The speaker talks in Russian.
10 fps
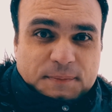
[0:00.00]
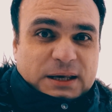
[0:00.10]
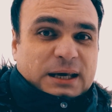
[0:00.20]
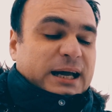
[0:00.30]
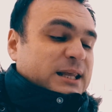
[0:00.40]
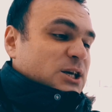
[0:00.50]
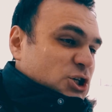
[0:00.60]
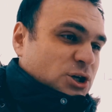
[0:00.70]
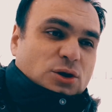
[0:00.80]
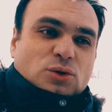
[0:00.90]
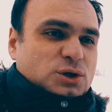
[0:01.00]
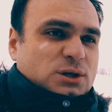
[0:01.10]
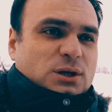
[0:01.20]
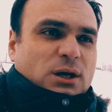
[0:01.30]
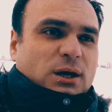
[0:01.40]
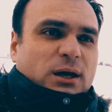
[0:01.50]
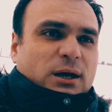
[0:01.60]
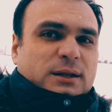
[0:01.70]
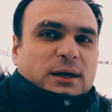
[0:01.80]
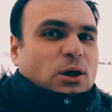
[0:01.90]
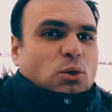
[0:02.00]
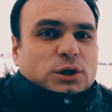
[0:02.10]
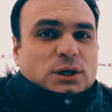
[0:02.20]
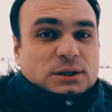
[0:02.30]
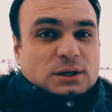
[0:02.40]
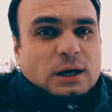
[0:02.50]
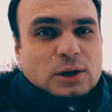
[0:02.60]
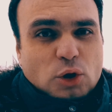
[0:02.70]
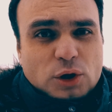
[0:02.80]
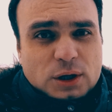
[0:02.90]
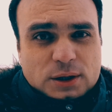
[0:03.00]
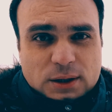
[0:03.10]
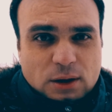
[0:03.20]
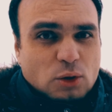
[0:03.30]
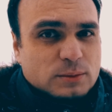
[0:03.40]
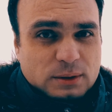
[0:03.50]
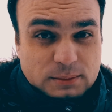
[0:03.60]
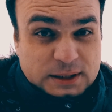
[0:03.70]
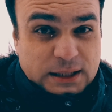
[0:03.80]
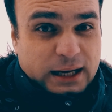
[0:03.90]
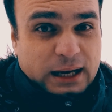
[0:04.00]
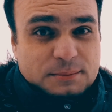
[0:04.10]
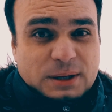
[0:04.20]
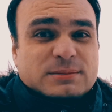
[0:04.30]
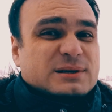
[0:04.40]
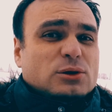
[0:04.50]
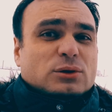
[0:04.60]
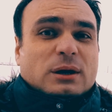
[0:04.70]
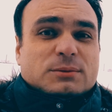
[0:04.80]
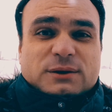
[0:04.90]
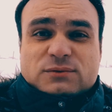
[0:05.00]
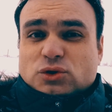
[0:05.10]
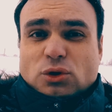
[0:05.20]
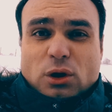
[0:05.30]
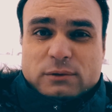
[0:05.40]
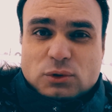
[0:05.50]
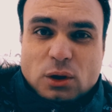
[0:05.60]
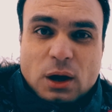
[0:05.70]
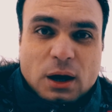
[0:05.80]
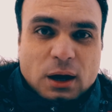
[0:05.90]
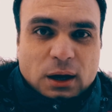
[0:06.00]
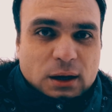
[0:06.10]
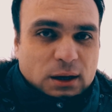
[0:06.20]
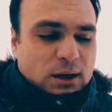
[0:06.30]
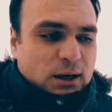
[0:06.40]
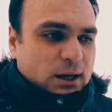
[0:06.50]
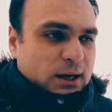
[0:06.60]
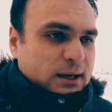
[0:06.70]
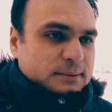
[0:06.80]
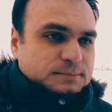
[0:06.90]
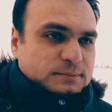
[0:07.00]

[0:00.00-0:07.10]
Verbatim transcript: Я не женюсь ни на какой-то технологии, ни на каком-то материале. Мне абсолютно вообще все равно. А,